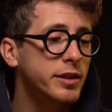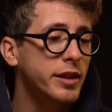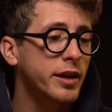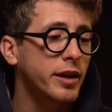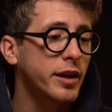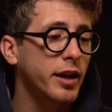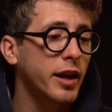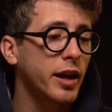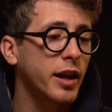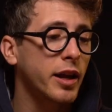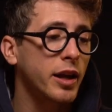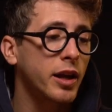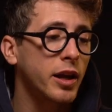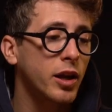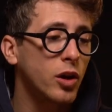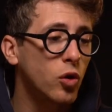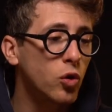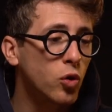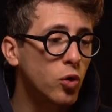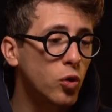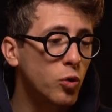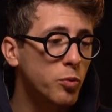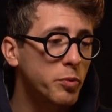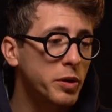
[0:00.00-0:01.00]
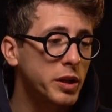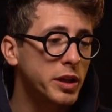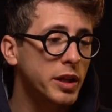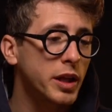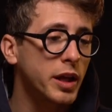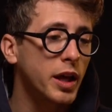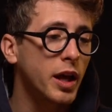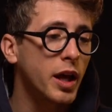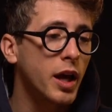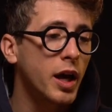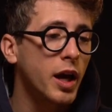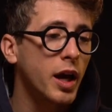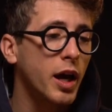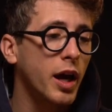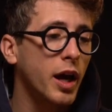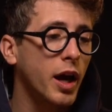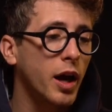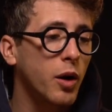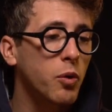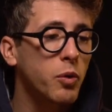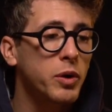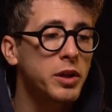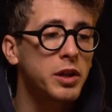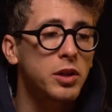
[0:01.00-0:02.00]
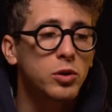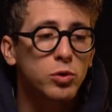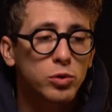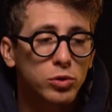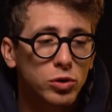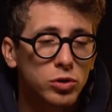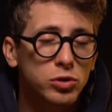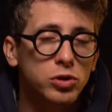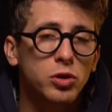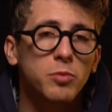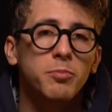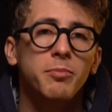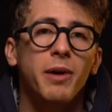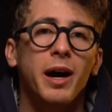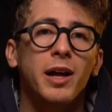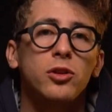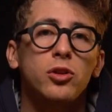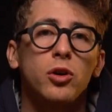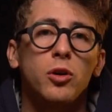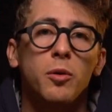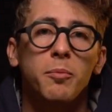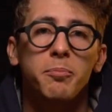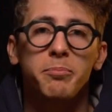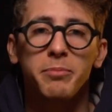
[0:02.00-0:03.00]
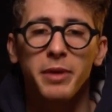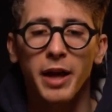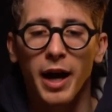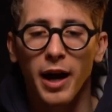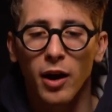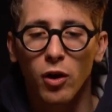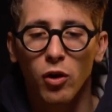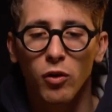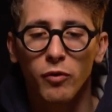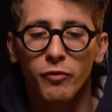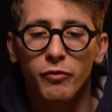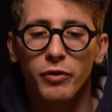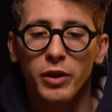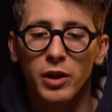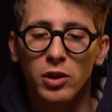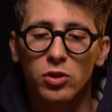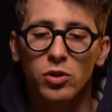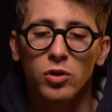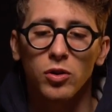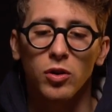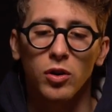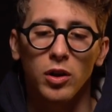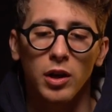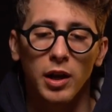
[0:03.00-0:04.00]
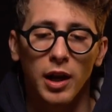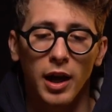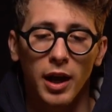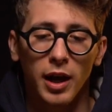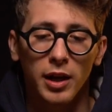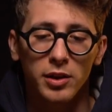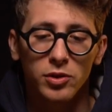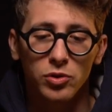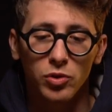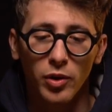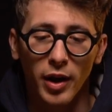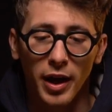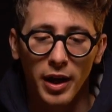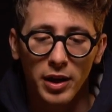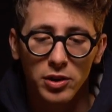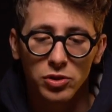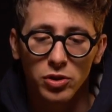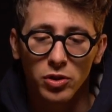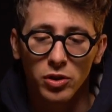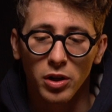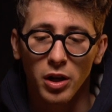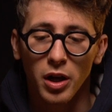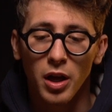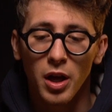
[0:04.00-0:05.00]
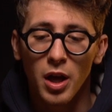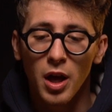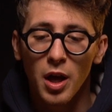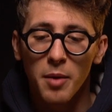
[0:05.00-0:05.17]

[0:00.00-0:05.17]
terreni umidi. Eh, quindi tutto sommato mi ha convinto la Traction.